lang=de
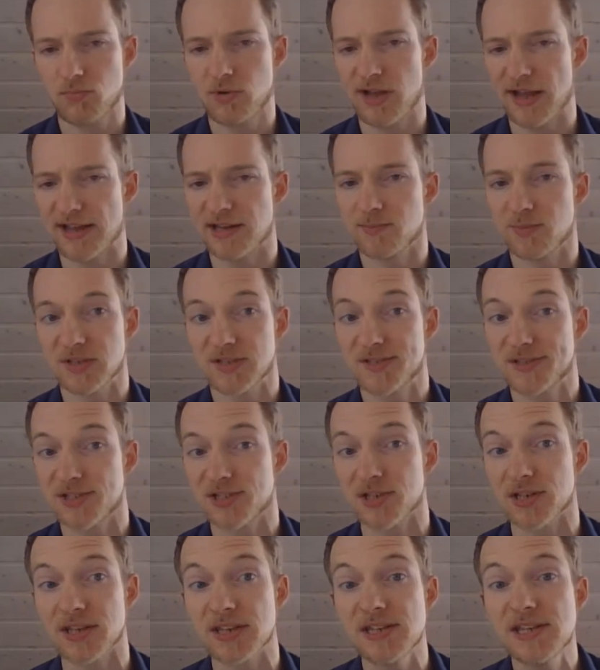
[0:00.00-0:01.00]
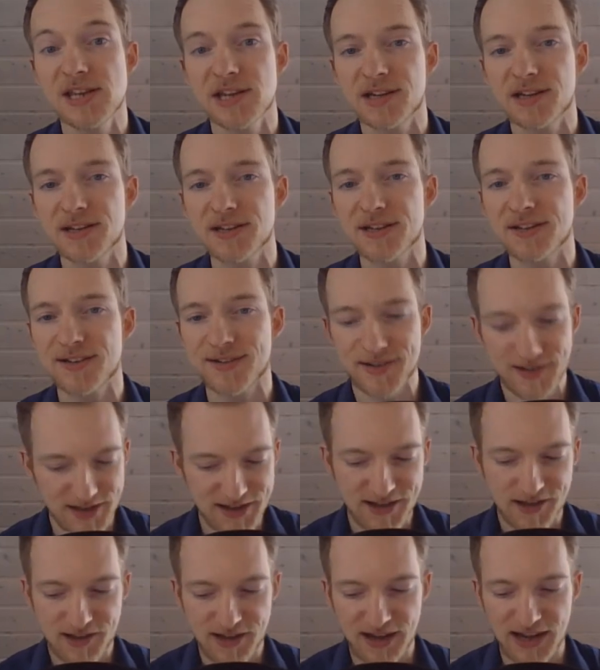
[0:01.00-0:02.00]
Ein bisschen hier,
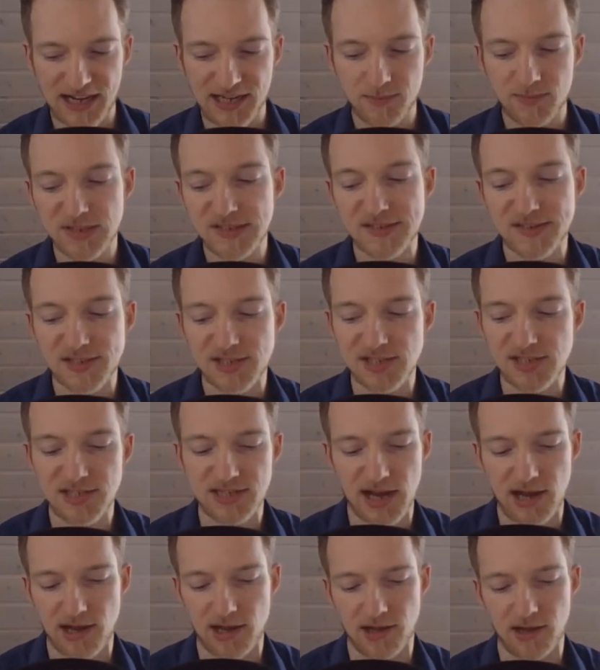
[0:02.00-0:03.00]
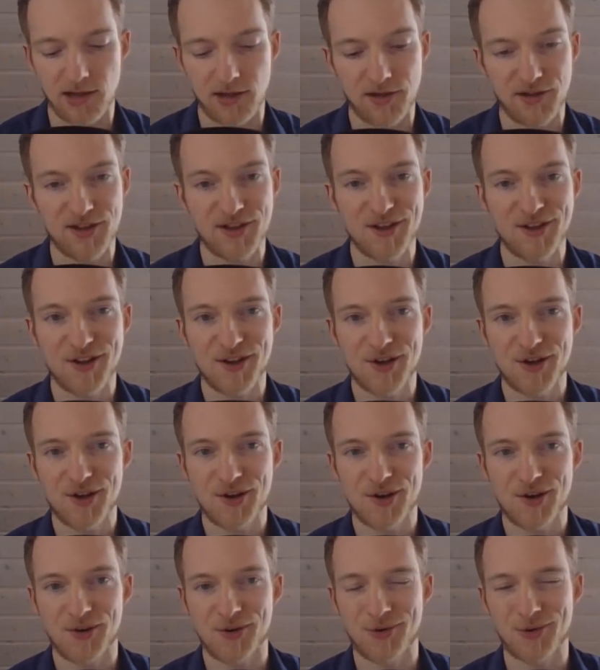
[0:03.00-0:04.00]
ein bisschen da
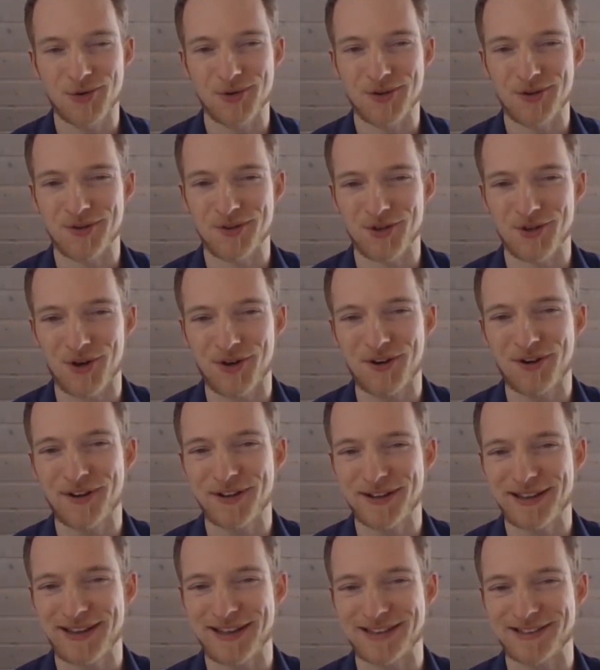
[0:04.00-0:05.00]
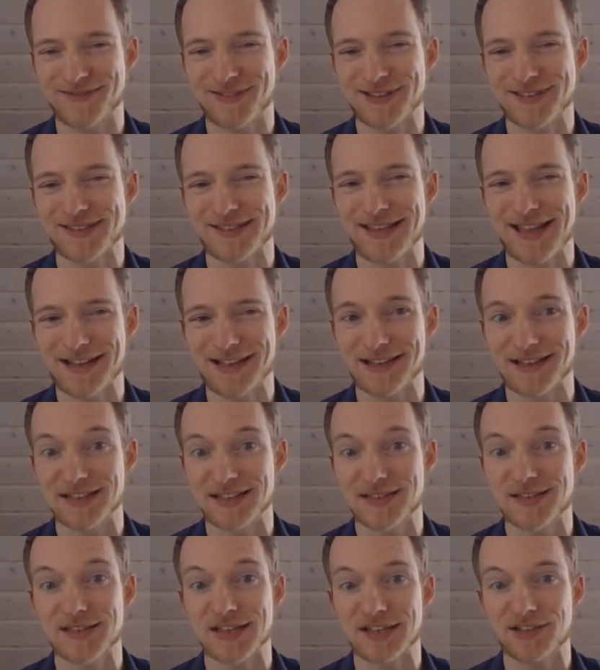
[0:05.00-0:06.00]
und noch etwas
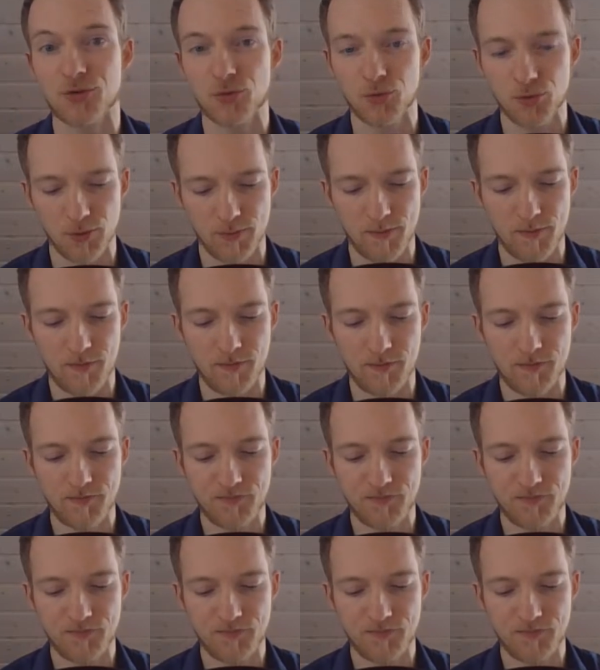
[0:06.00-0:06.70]
Leckeres da drüben.